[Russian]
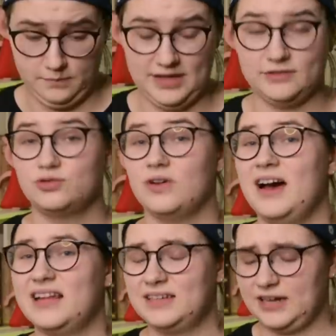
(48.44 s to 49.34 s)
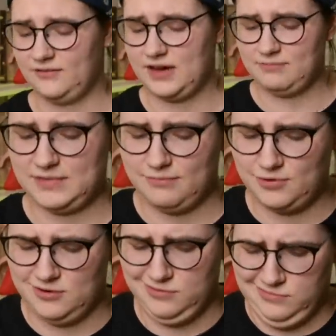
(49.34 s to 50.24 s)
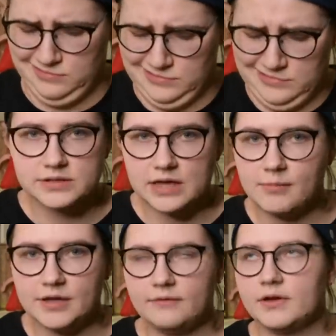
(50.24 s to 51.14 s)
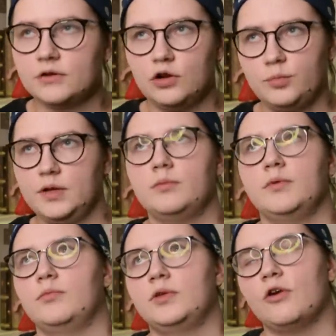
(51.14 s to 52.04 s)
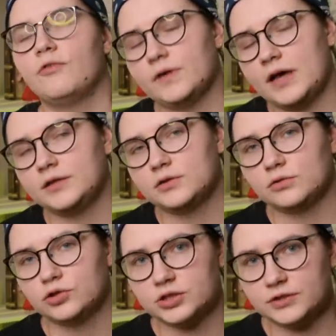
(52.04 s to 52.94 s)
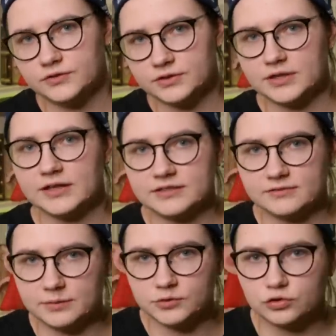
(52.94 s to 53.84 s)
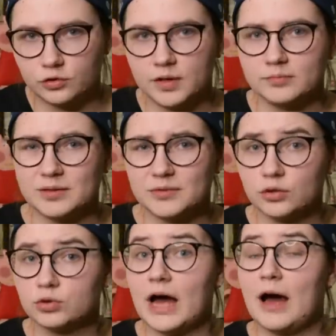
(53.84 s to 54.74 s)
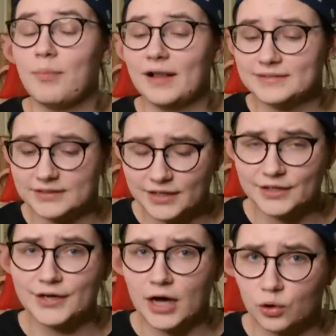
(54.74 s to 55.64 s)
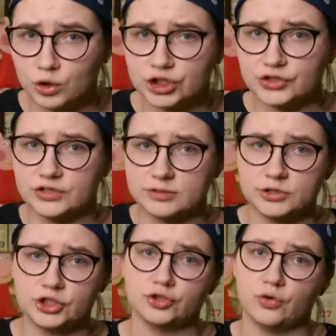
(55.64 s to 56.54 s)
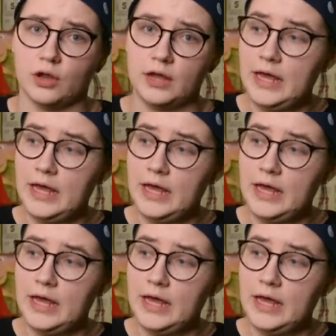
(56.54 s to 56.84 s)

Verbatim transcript: Мы это все открываем добро. Самое, наверное, любимое у меня у Flight это то, что они всегда со своим инструментом дают обалденный хороший зимний чехол.